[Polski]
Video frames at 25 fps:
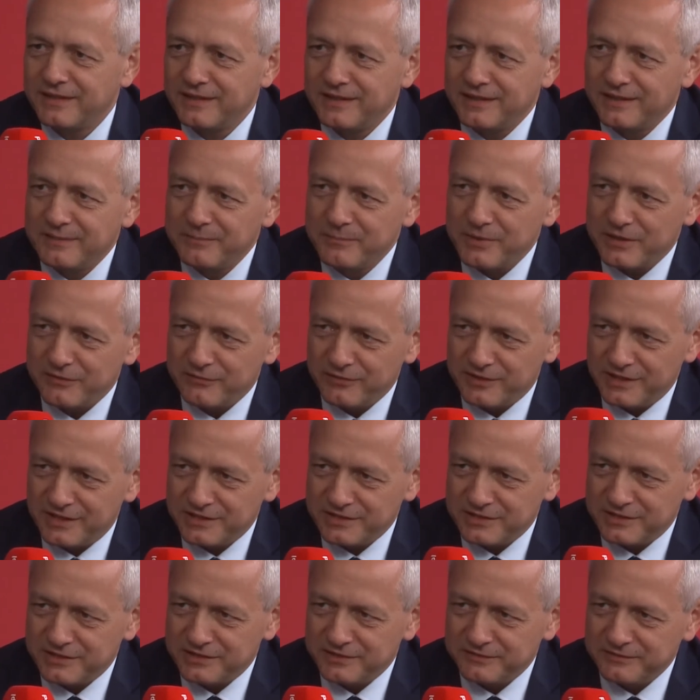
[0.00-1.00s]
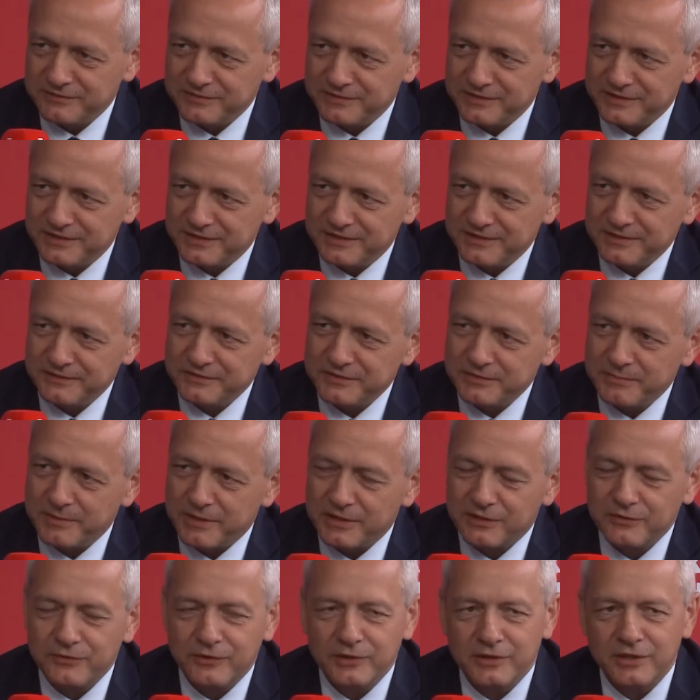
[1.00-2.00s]
e, prawo jazdy w, w
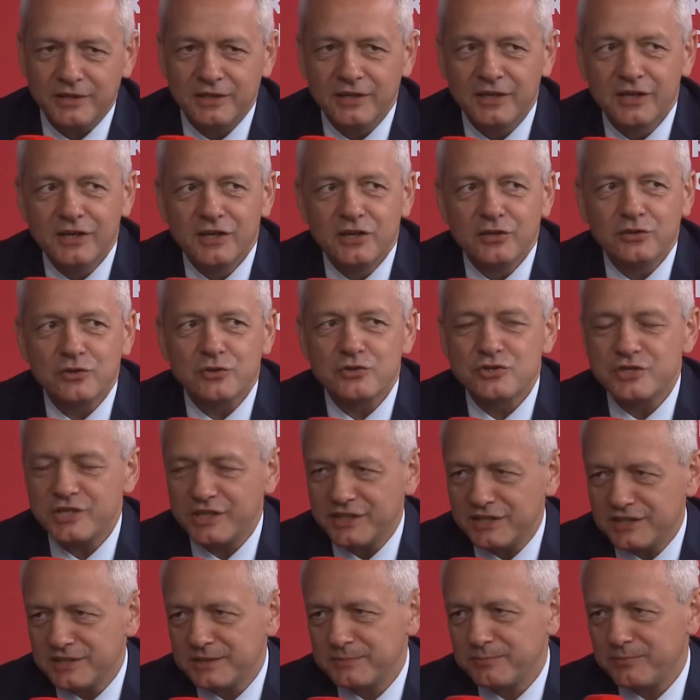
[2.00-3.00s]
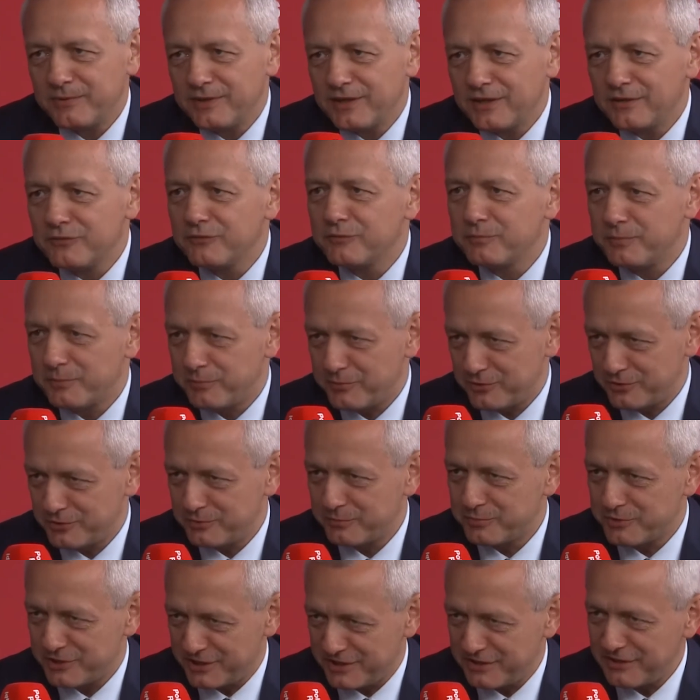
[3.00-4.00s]
smartfonie, to część z Polaków po prostu
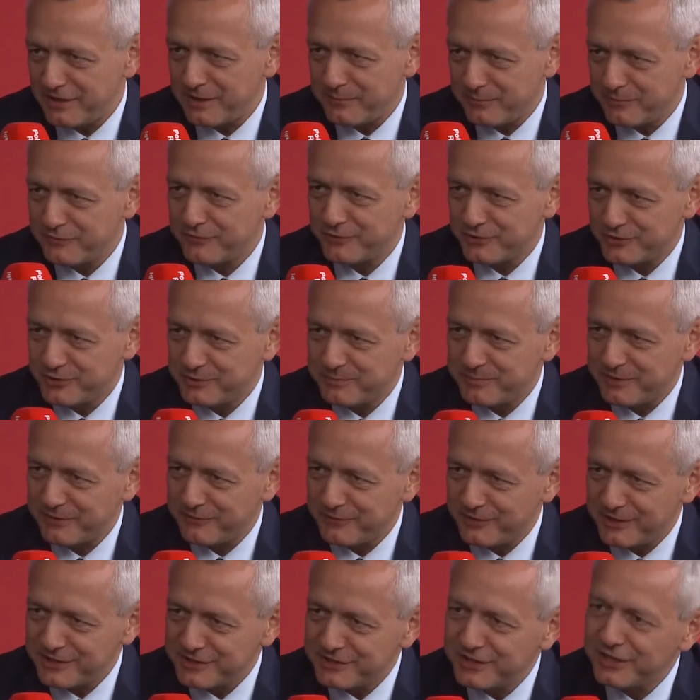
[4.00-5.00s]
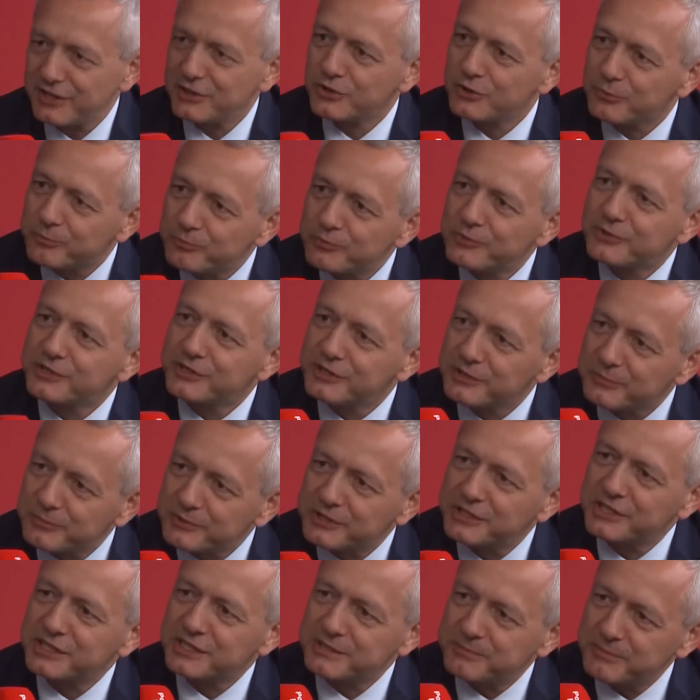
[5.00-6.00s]
przestałaby wozić prawo jazdy, dopóki,
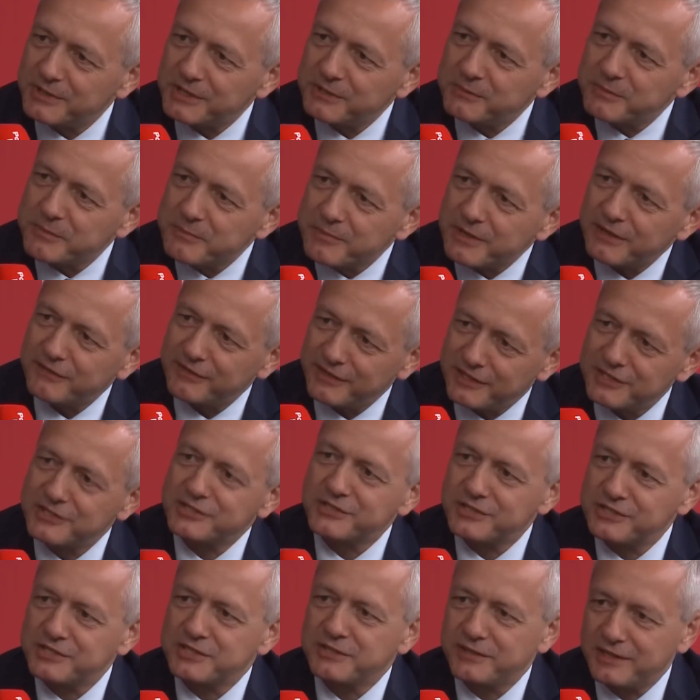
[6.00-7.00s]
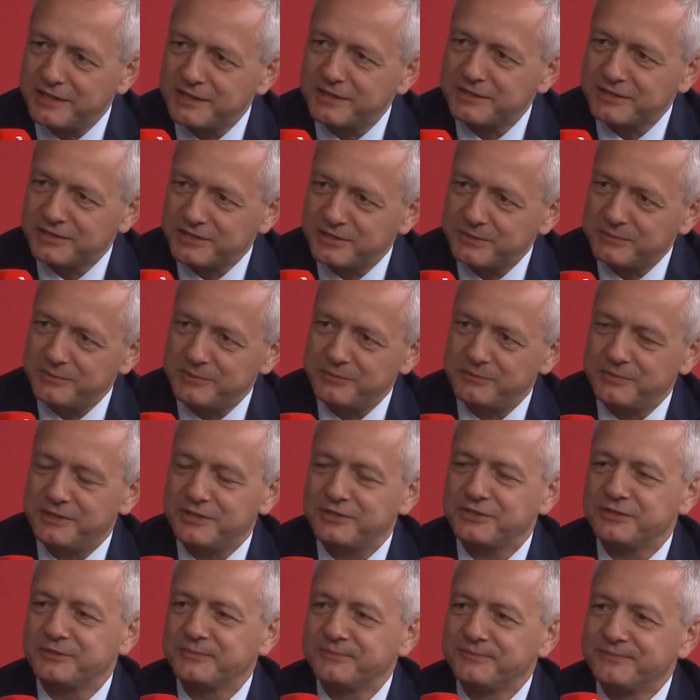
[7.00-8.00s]
dopóki nie zmienimy prawa, jeszcze trzeba je ze sobą
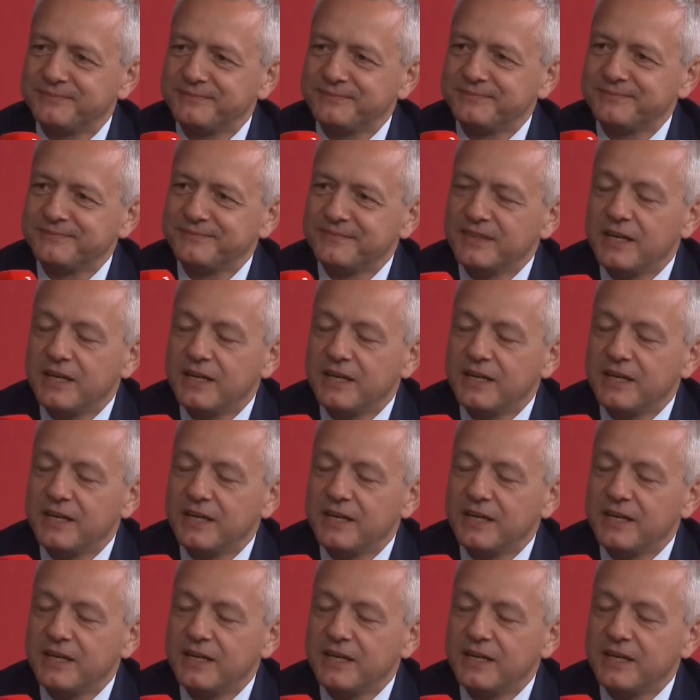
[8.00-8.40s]
mieć. Mhm.